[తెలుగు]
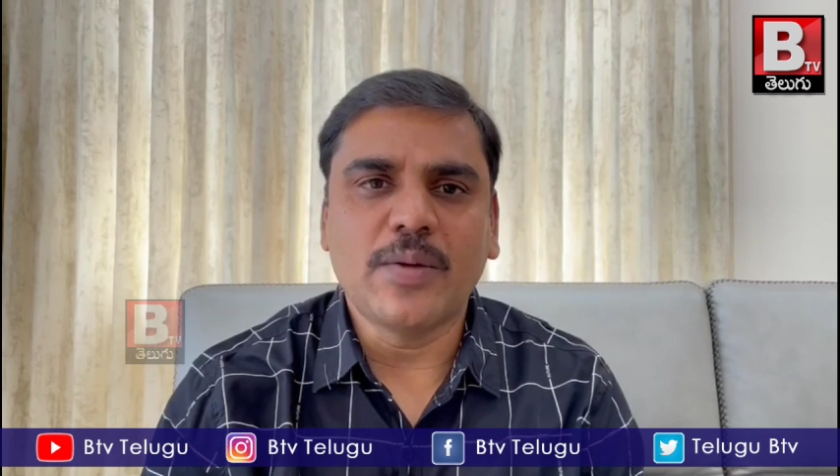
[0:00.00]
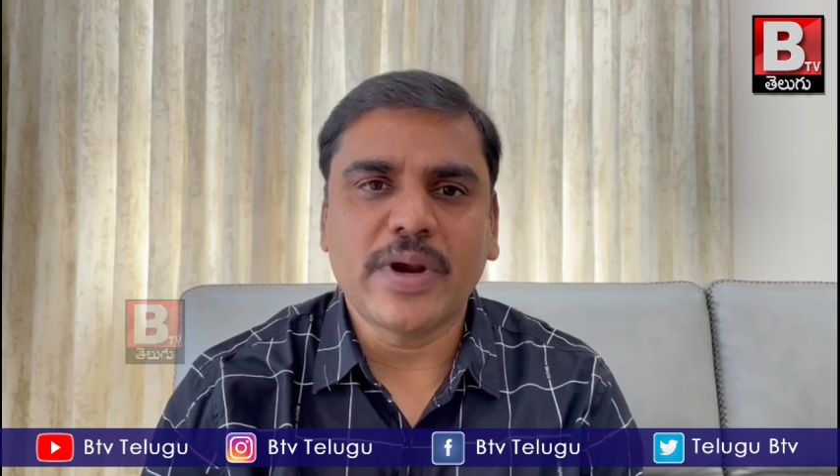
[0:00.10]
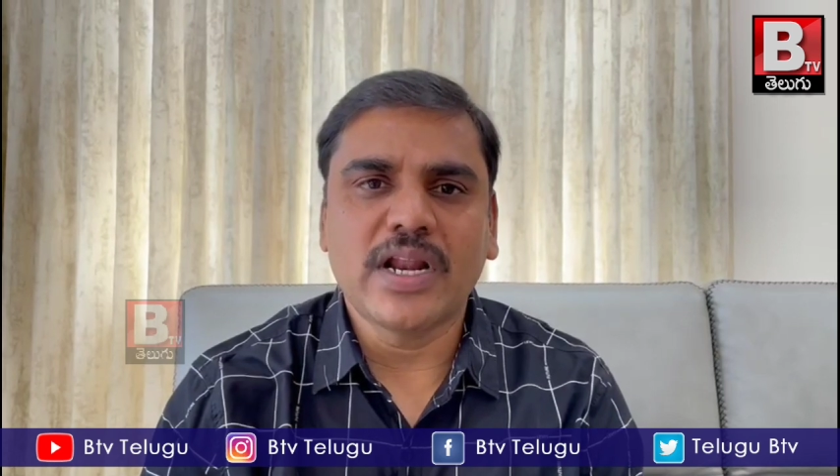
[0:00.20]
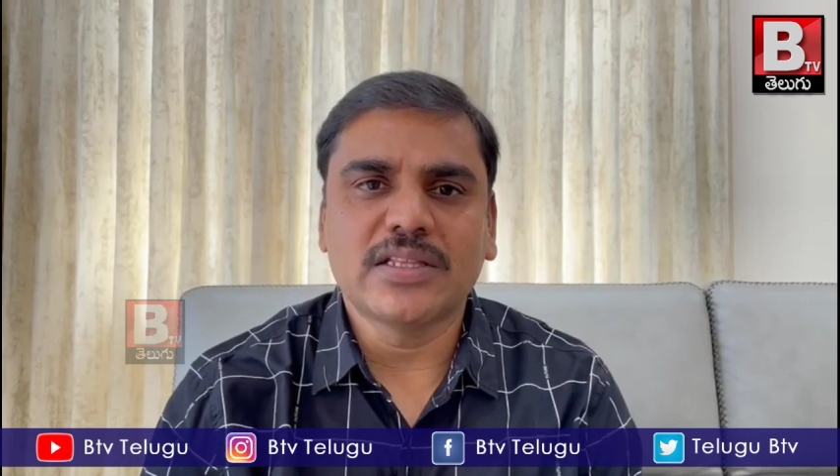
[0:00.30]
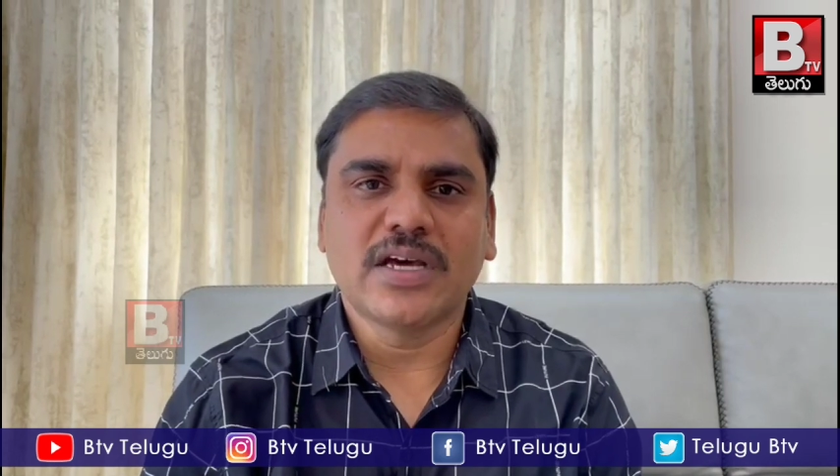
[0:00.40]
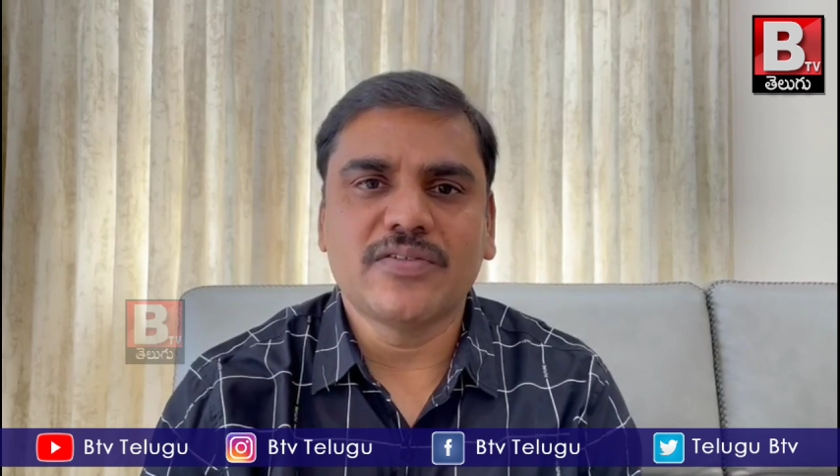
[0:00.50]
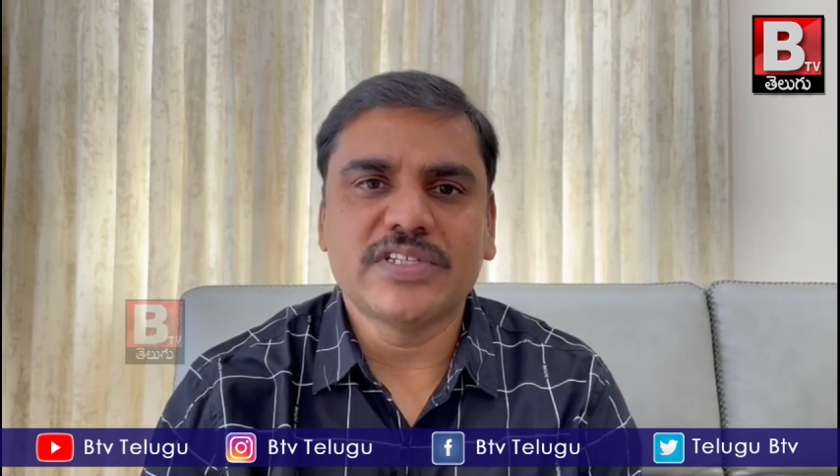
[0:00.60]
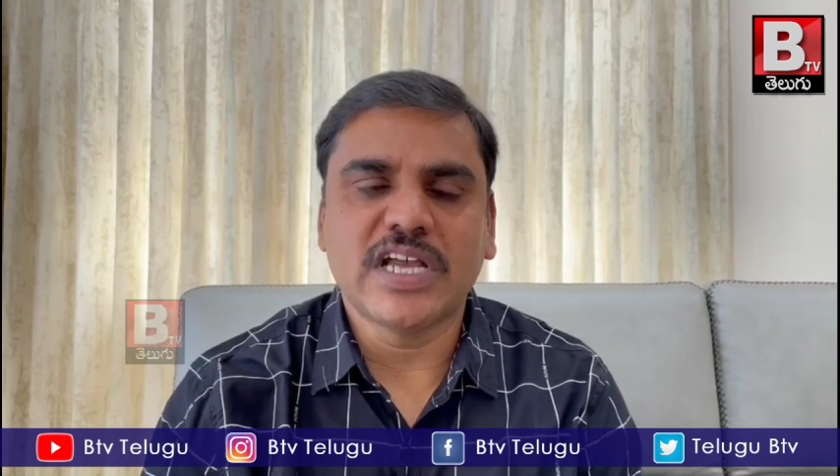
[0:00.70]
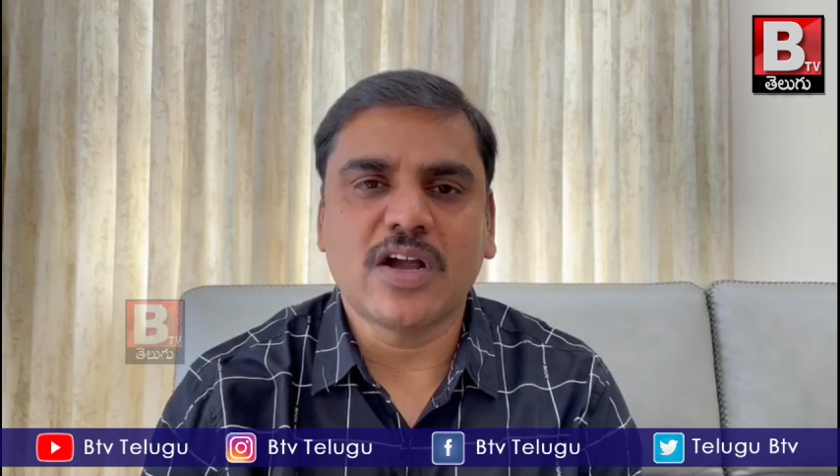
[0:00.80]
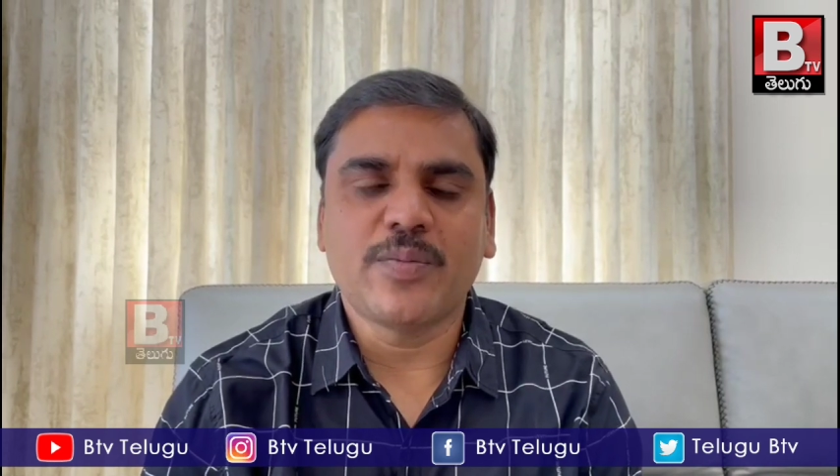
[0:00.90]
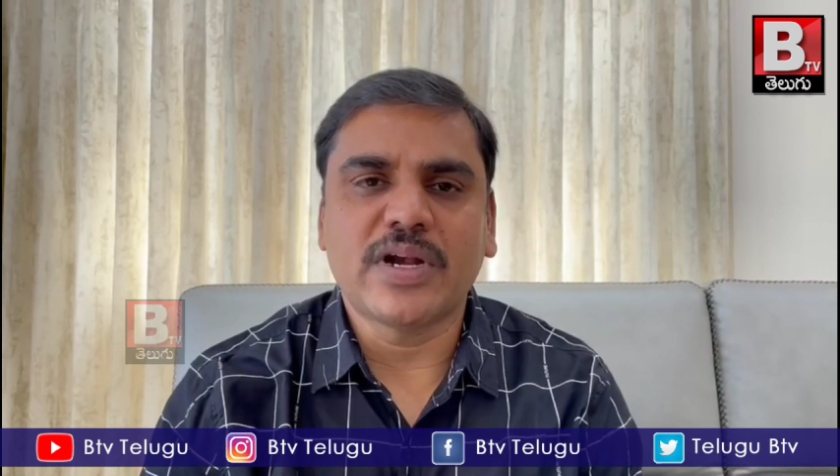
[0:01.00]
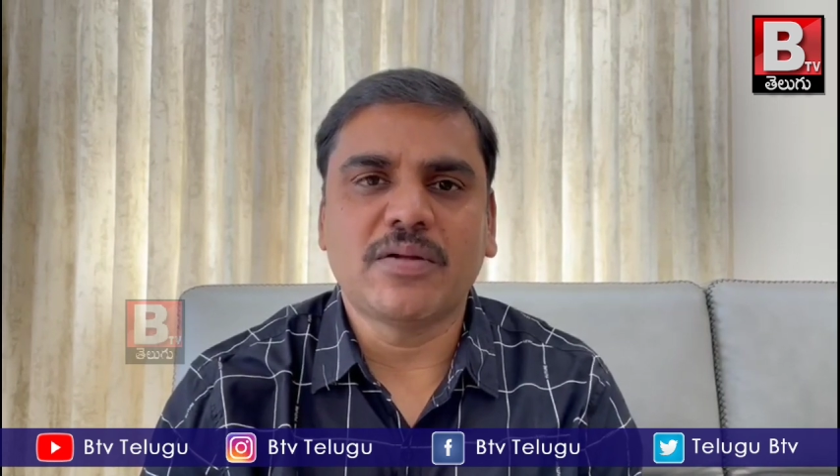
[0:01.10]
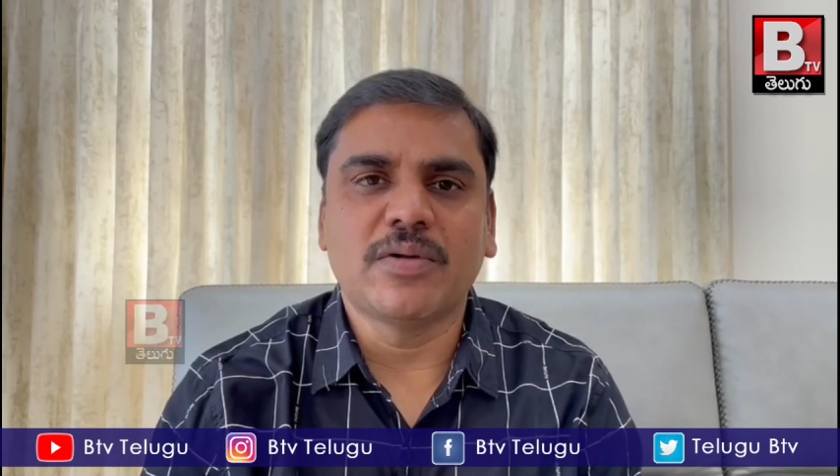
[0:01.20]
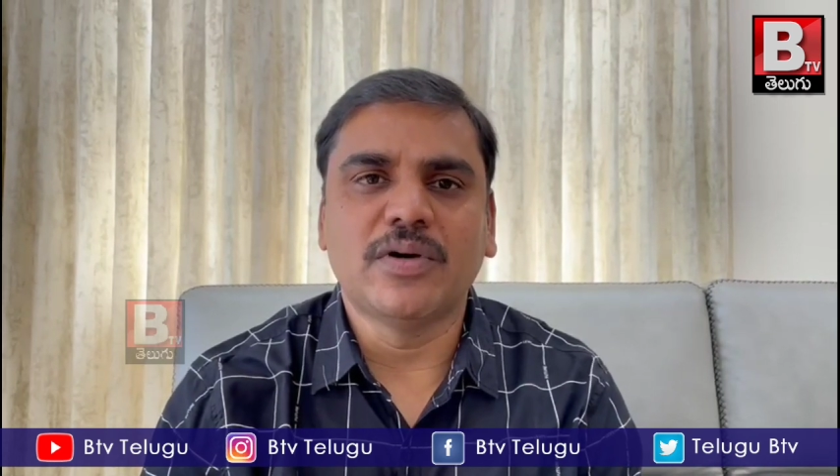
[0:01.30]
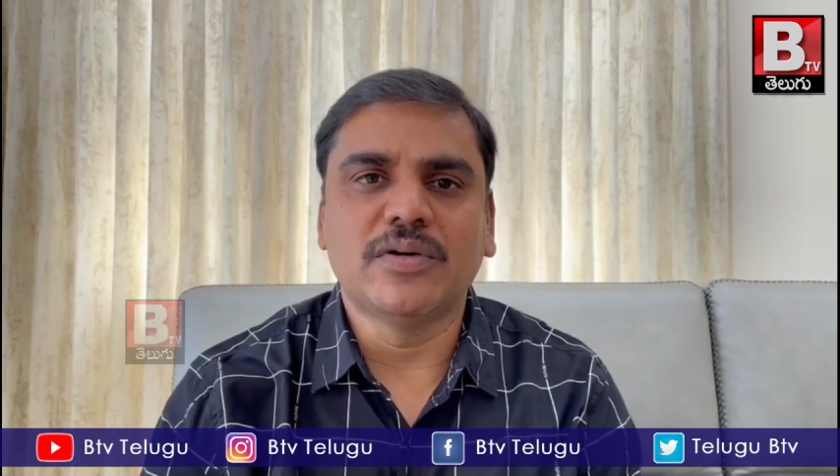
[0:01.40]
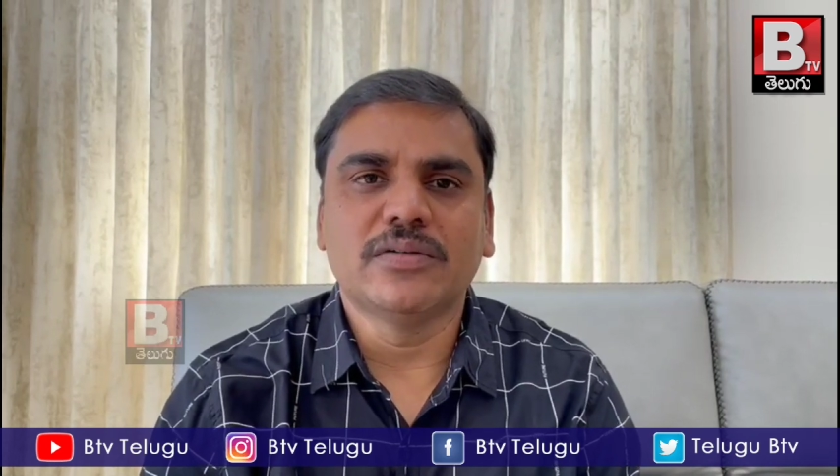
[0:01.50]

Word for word: అమర్నాథ్ గారు విశాఖపట్నంలో